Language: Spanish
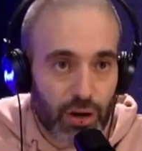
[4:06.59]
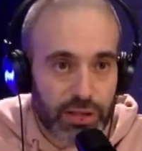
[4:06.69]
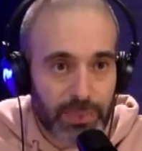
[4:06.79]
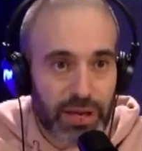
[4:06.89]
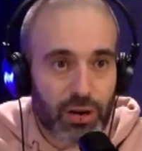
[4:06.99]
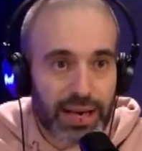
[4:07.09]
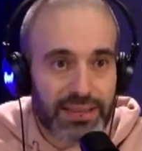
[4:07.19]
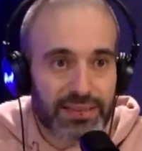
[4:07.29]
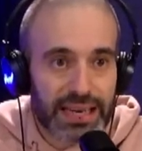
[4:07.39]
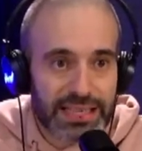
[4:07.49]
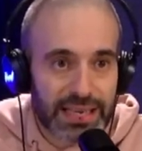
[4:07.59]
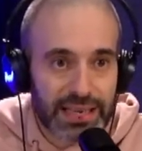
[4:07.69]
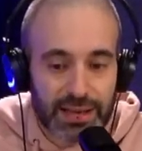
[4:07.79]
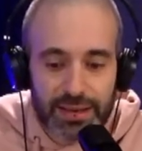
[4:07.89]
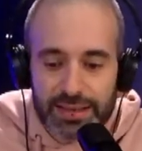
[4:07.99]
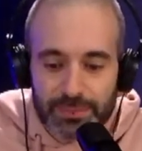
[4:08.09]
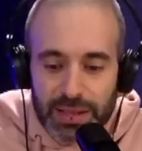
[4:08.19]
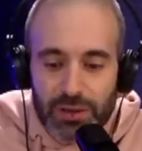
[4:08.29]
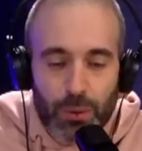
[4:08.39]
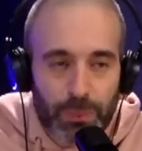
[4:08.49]
lo típico que entras y,
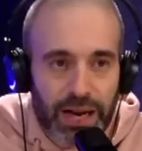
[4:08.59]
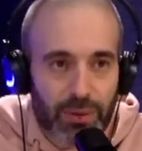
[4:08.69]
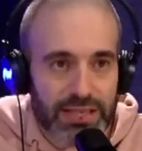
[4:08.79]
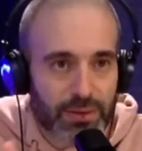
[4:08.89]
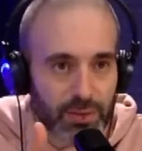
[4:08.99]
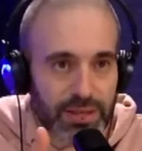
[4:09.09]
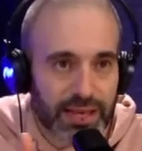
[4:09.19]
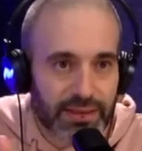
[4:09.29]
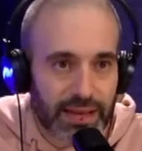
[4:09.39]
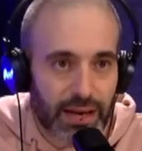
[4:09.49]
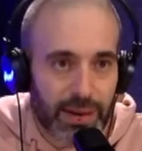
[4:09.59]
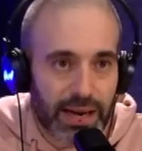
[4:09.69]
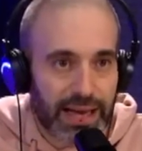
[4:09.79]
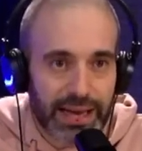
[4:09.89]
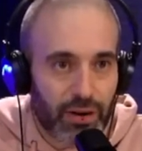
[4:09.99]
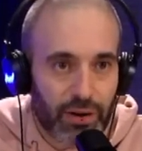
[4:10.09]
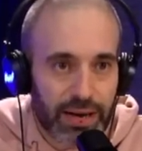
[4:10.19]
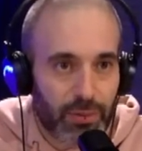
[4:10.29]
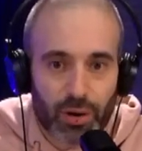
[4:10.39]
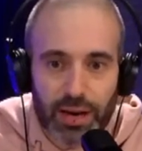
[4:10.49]
viendo los paraguas sabes cuánta gente hay en el bar. Aquí no, aquí
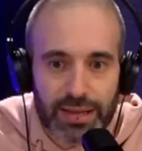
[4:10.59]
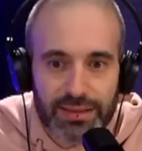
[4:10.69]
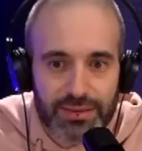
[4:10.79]
a lo mejor hay